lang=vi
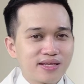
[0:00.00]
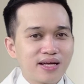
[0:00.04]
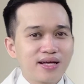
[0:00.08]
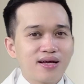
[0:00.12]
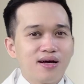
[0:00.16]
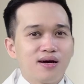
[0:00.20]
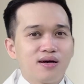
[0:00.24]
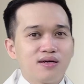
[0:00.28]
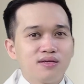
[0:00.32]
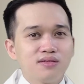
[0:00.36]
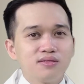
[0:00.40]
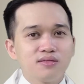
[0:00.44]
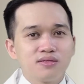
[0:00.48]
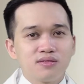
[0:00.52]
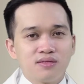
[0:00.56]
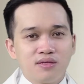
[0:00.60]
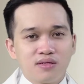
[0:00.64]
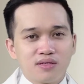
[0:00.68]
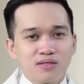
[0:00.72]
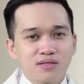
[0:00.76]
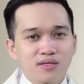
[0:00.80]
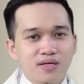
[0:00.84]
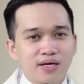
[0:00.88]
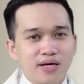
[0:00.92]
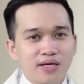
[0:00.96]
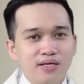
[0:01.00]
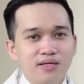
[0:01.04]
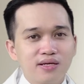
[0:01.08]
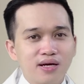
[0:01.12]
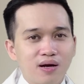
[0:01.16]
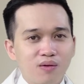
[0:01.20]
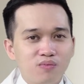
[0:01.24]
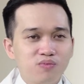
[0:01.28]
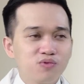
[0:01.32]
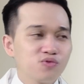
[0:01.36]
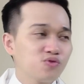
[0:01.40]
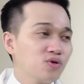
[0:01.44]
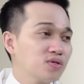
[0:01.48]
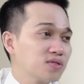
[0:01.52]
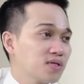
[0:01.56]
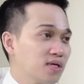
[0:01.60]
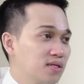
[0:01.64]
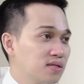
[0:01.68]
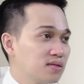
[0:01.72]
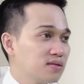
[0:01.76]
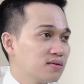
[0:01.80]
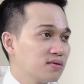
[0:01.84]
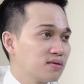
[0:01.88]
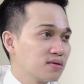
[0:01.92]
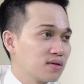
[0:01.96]
tắc ở những cái ống xuất
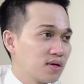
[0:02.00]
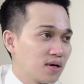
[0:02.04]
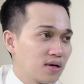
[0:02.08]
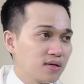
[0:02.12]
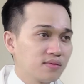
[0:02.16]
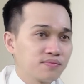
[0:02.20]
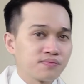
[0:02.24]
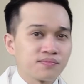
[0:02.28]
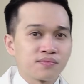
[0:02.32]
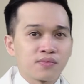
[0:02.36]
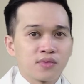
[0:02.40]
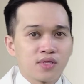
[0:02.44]
tinh đó